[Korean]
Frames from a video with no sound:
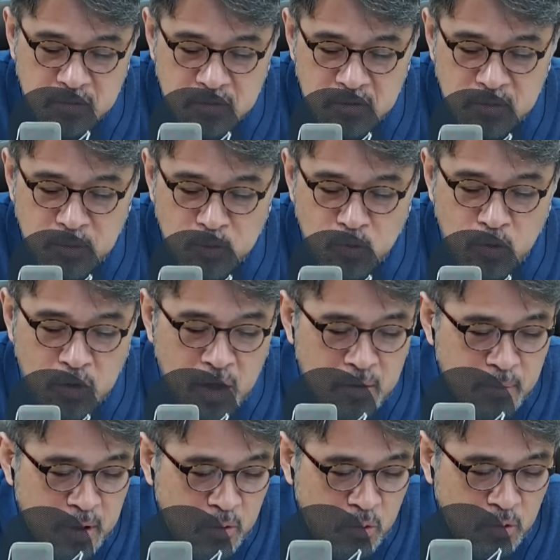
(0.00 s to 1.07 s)
그러면
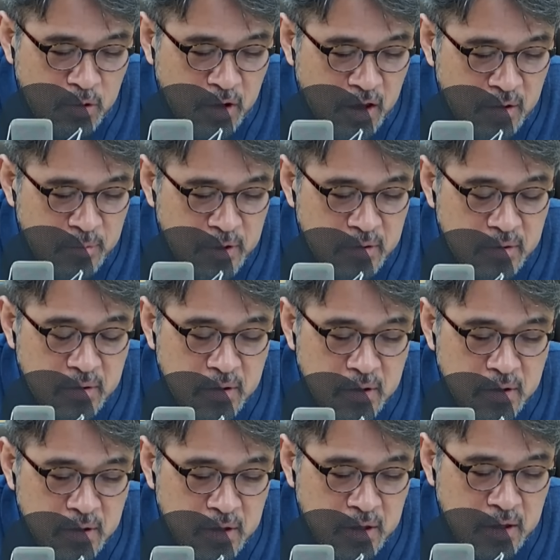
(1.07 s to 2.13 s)
총액만 공개하면
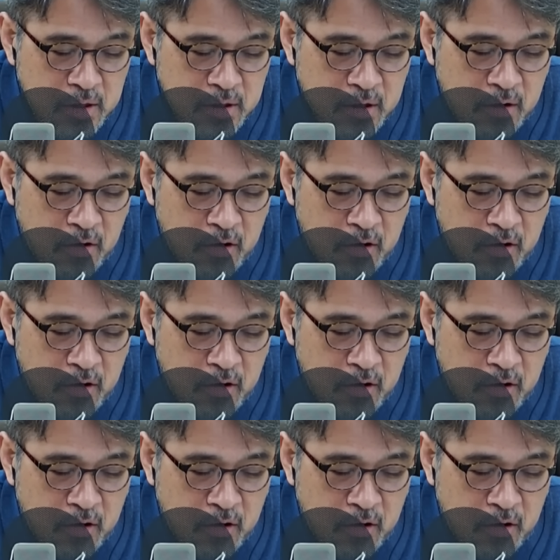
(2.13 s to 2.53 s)
1인당